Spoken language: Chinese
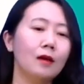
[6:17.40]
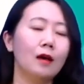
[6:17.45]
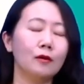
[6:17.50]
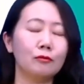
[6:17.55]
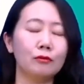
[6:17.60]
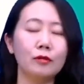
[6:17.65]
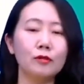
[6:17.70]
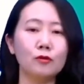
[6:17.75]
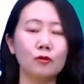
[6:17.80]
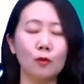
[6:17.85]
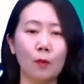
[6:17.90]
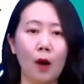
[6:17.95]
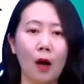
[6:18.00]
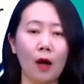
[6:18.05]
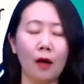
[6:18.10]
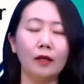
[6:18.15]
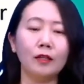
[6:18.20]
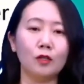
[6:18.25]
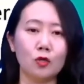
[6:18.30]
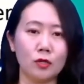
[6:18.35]
A crystal
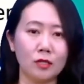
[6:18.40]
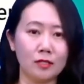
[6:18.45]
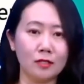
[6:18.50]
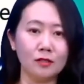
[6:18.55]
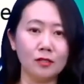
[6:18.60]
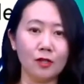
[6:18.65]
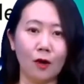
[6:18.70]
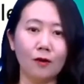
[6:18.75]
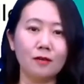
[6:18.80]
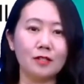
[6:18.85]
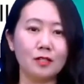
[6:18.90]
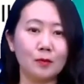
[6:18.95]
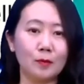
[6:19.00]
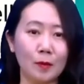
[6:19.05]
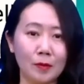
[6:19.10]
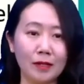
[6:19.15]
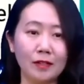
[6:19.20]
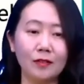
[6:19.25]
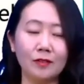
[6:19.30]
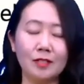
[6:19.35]
ball，一个水晶球，这是
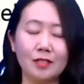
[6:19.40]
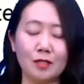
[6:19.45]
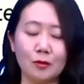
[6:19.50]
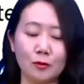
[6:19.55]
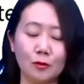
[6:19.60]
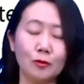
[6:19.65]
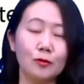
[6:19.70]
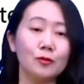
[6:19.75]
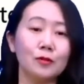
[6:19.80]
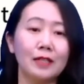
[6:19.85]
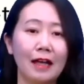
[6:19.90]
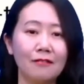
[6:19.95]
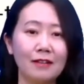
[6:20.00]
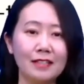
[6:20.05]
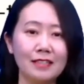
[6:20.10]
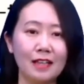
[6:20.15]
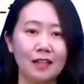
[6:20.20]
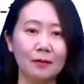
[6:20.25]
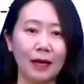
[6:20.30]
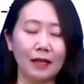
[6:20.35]
本片课的词组，所以大家发
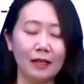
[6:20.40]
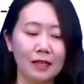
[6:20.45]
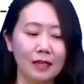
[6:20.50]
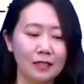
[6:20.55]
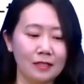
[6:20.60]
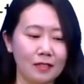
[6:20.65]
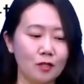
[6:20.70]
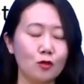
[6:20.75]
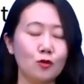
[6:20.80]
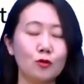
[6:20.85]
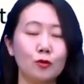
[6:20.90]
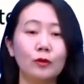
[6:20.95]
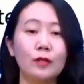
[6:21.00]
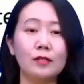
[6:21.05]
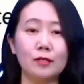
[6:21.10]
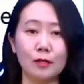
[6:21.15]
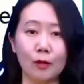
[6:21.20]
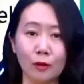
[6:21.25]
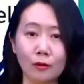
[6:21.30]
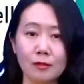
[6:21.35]
现了吧？其实除了
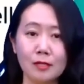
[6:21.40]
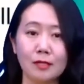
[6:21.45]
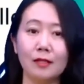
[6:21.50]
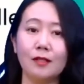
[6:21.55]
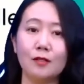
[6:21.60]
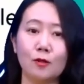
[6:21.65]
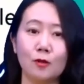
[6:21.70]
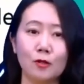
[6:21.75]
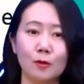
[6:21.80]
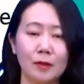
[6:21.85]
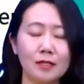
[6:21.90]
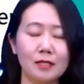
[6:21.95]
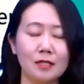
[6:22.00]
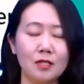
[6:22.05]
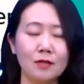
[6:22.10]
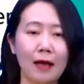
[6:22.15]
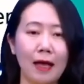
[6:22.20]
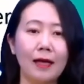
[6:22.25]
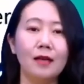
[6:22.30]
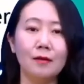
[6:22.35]
形容词可以修饰名词
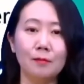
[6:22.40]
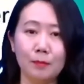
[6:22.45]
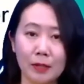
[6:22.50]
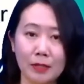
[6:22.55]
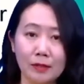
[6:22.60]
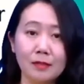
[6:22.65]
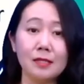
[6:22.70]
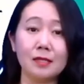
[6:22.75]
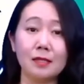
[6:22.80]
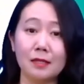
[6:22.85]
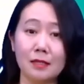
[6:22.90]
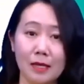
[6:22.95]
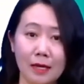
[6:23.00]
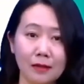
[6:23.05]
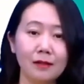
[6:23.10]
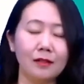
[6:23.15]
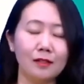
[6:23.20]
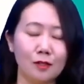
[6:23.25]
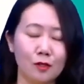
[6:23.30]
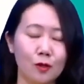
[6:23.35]
之外，名词也
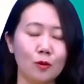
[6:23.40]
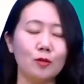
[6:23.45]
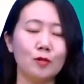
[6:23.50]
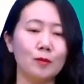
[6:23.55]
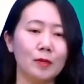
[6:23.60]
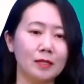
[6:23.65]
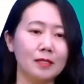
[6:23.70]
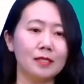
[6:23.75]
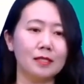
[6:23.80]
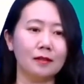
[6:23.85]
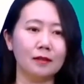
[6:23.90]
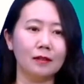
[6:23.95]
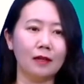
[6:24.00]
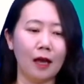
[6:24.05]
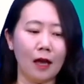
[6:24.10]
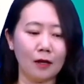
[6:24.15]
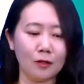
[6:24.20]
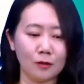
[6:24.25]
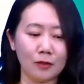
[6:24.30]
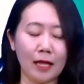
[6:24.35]
可以修饰名词
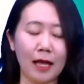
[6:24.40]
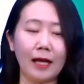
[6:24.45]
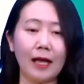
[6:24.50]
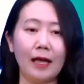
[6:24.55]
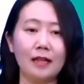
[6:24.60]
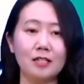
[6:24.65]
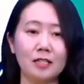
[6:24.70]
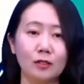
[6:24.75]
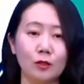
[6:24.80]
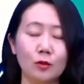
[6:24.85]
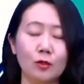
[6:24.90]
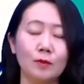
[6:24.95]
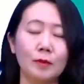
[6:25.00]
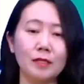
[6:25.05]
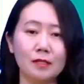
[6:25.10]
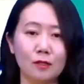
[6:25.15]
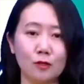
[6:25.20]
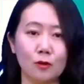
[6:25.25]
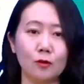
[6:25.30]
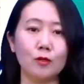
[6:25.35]
啊。所以大家看，这些都是名
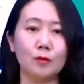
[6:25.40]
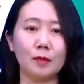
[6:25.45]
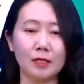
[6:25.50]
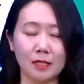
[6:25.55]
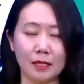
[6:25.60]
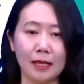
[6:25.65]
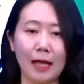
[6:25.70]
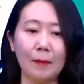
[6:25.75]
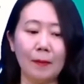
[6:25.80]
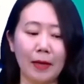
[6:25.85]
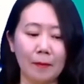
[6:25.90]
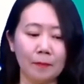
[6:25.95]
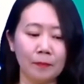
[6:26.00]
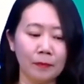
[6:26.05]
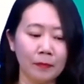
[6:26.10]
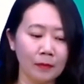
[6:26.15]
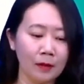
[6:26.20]
词修饰名词的搭配。